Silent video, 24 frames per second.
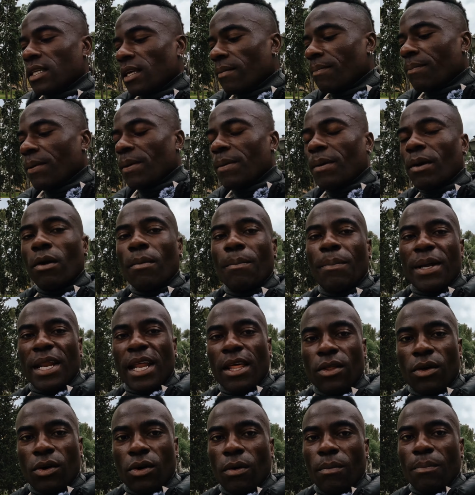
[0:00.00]
Siempre me he
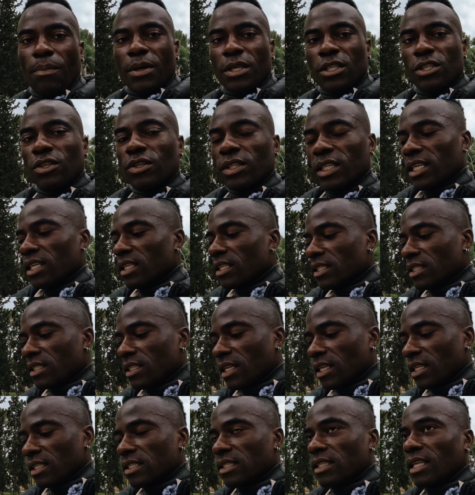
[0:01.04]
comparado con
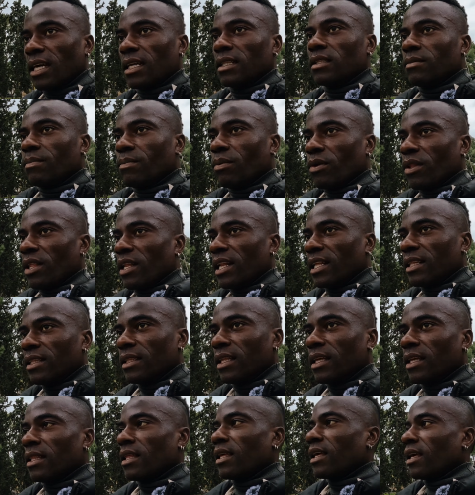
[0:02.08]
personas que están por
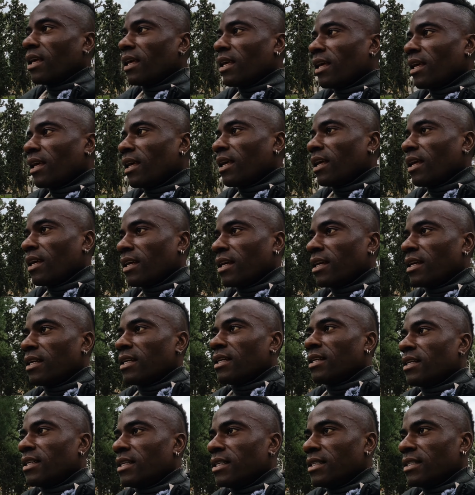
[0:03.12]
delante de,
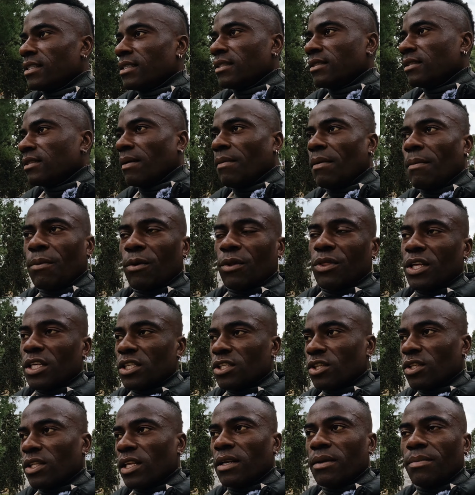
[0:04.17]
de mi
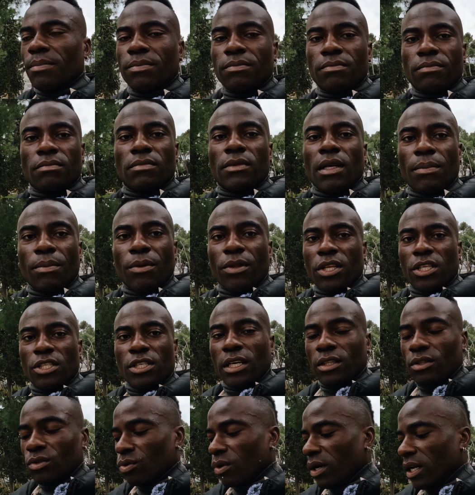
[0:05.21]
proceso, del, del
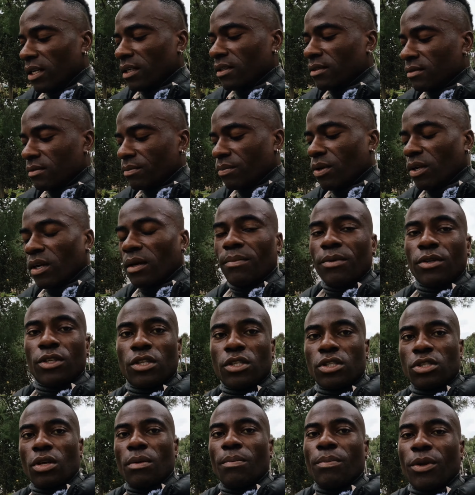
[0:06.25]
proceso actual. Por
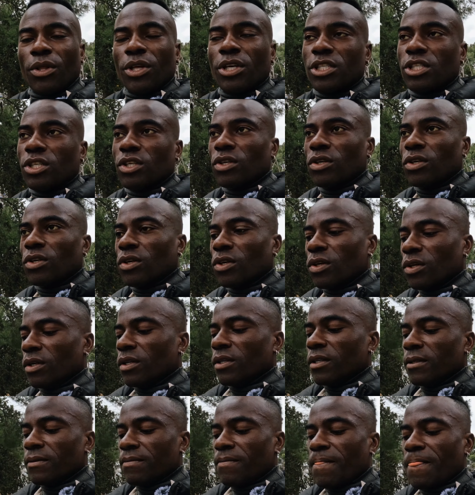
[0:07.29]
ejemplo, si yo estoy en
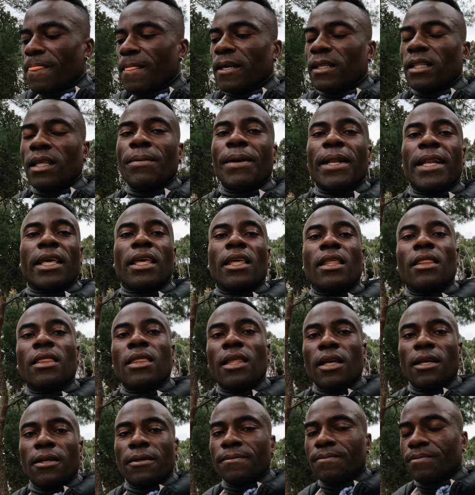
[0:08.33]
proceso nivel
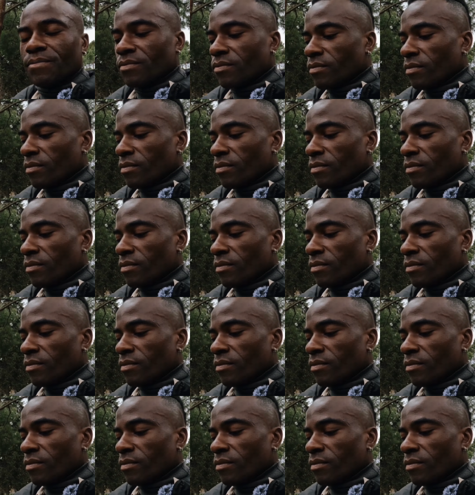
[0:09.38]
15,